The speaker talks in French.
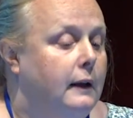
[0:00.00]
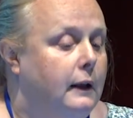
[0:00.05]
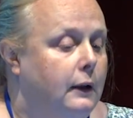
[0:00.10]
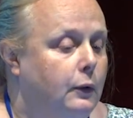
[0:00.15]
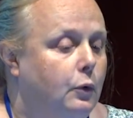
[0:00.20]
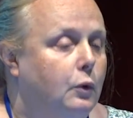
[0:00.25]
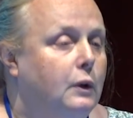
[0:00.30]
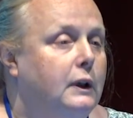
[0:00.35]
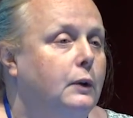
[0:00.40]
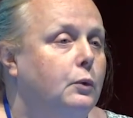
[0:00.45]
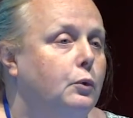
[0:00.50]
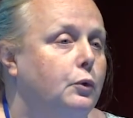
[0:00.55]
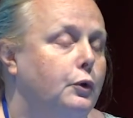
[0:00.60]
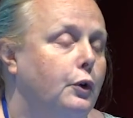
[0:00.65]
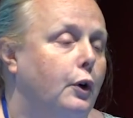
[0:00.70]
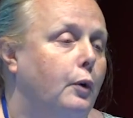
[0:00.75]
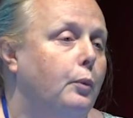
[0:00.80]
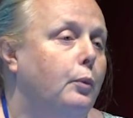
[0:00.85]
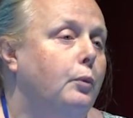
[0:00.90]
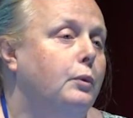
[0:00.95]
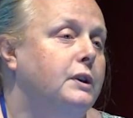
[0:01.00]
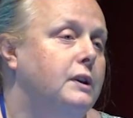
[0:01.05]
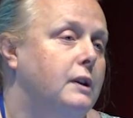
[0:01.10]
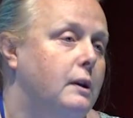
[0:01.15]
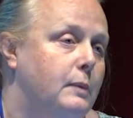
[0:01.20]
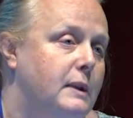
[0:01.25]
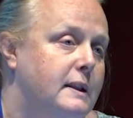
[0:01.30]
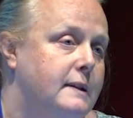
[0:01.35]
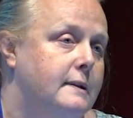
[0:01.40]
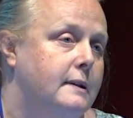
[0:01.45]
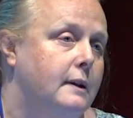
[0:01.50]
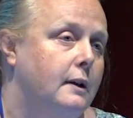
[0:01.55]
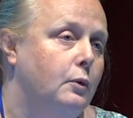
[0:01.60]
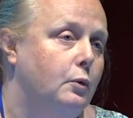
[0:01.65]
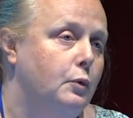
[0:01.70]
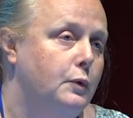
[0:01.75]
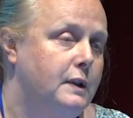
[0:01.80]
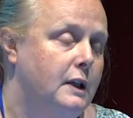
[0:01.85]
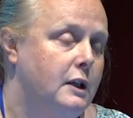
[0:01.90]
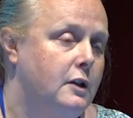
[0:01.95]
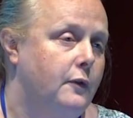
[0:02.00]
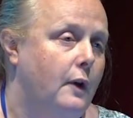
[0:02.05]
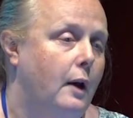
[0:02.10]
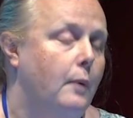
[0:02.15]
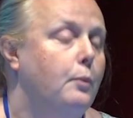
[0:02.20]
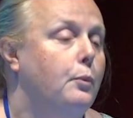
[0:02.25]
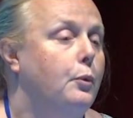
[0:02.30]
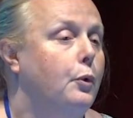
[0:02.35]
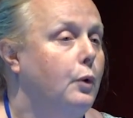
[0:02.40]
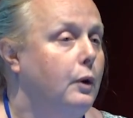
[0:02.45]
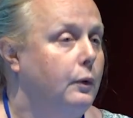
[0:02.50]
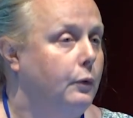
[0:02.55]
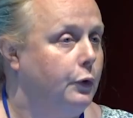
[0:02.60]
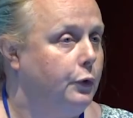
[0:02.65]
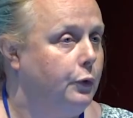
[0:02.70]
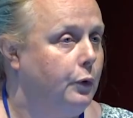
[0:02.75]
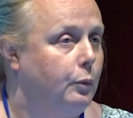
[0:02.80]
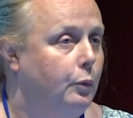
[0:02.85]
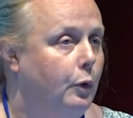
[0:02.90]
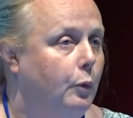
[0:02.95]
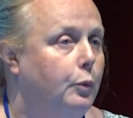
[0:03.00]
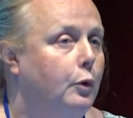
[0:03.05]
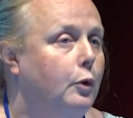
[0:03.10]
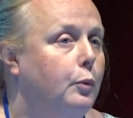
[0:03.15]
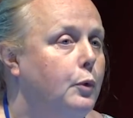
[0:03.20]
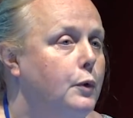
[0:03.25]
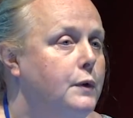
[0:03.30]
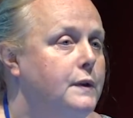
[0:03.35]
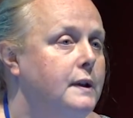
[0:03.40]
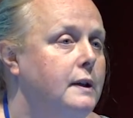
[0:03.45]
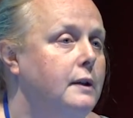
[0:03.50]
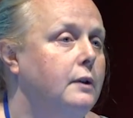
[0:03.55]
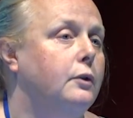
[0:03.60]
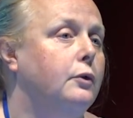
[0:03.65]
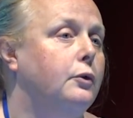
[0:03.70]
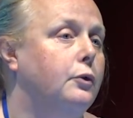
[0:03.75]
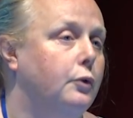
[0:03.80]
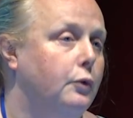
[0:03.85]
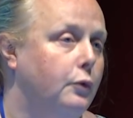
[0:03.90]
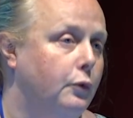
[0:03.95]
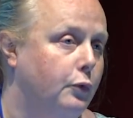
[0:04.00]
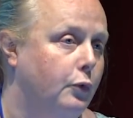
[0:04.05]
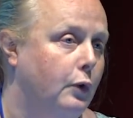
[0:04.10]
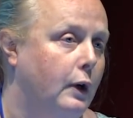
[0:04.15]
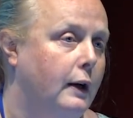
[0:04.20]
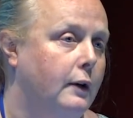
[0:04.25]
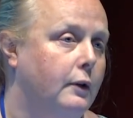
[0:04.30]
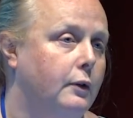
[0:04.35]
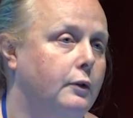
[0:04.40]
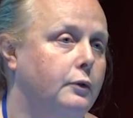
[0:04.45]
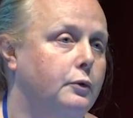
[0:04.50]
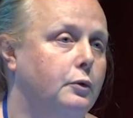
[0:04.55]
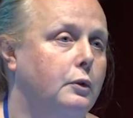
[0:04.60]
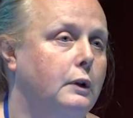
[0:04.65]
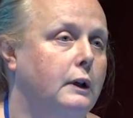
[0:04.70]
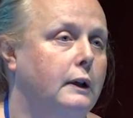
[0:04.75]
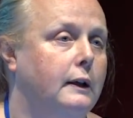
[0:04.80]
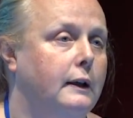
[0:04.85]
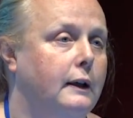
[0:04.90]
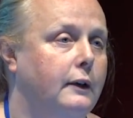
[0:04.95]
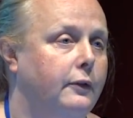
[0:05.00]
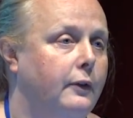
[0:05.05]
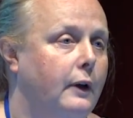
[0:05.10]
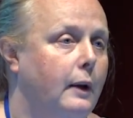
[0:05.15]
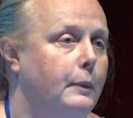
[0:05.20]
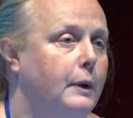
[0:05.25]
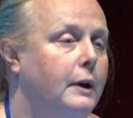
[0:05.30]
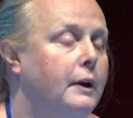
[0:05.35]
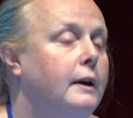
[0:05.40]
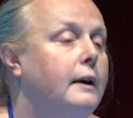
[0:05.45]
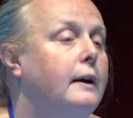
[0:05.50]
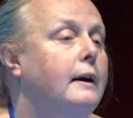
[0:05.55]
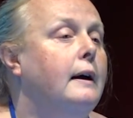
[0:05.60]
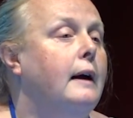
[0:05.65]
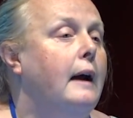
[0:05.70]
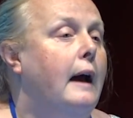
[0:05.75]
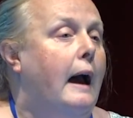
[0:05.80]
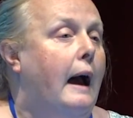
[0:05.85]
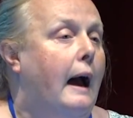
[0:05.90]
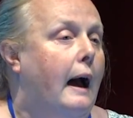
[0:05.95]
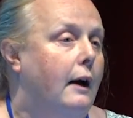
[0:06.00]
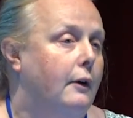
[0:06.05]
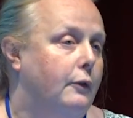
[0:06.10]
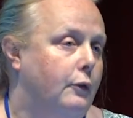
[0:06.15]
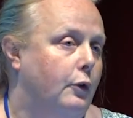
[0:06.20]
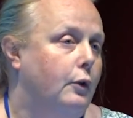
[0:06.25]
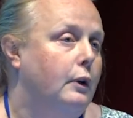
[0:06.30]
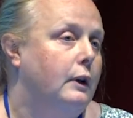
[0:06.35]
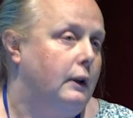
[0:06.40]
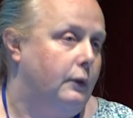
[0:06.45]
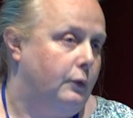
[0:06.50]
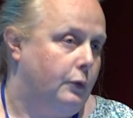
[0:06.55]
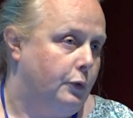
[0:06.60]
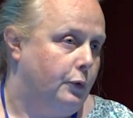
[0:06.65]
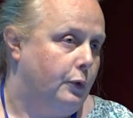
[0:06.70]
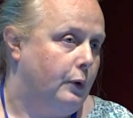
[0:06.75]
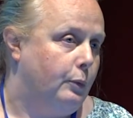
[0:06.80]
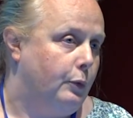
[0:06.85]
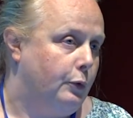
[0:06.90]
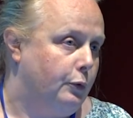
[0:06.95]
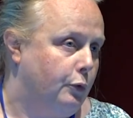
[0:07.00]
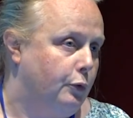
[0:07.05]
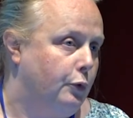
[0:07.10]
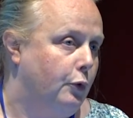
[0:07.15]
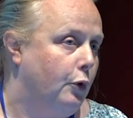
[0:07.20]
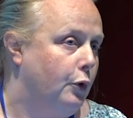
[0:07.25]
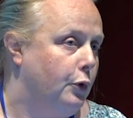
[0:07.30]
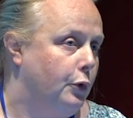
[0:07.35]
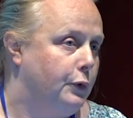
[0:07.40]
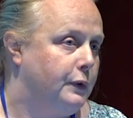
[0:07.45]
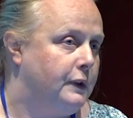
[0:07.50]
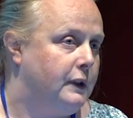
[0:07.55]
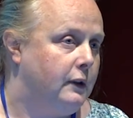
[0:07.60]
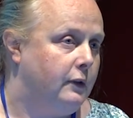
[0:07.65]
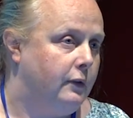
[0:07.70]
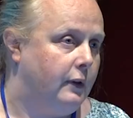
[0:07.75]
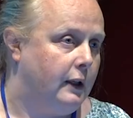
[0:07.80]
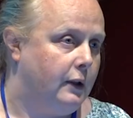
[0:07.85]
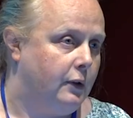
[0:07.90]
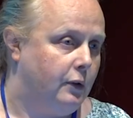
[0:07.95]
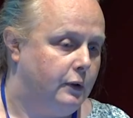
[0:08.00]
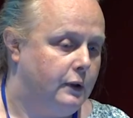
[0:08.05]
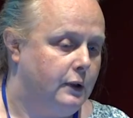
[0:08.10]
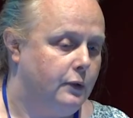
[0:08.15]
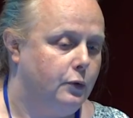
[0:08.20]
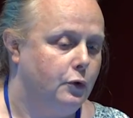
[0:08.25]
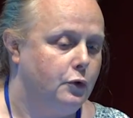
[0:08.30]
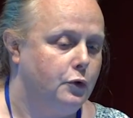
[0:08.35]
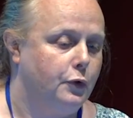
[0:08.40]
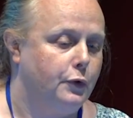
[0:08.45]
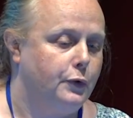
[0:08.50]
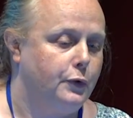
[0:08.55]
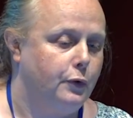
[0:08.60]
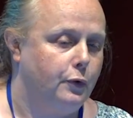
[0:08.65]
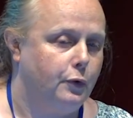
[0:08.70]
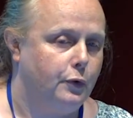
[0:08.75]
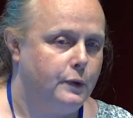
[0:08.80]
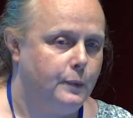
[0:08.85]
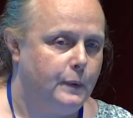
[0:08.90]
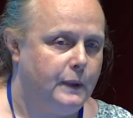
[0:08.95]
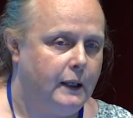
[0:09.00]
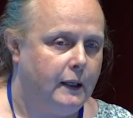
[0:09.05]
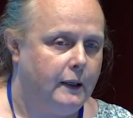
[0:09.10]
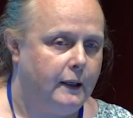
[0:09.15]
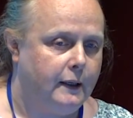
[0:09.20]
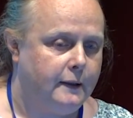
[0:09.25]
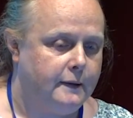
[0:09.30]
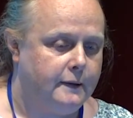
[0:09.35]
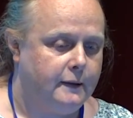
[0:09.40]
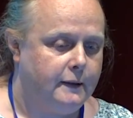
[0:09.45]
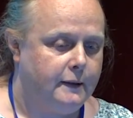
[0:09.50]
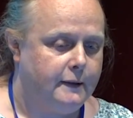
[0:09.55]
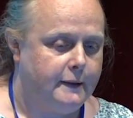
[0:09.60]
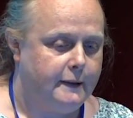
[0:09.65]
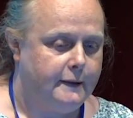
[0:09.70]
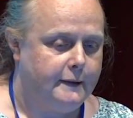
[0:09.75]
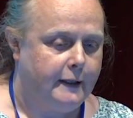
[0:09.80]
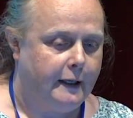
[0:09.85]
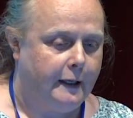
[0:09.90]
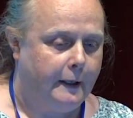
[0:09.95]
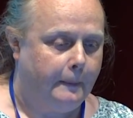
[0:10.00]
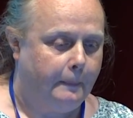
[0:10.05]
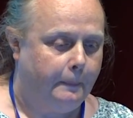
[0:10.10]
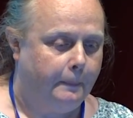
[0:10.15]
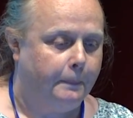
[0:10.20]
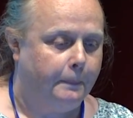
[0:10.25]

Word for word: Et donc l'écoutant, qui est médecin ou sage-femme, peut éventuellement proposer de voir donc la femme avant éventuellement de l'orienter vers euh, des urgences euh, hospitalières si nécessaire.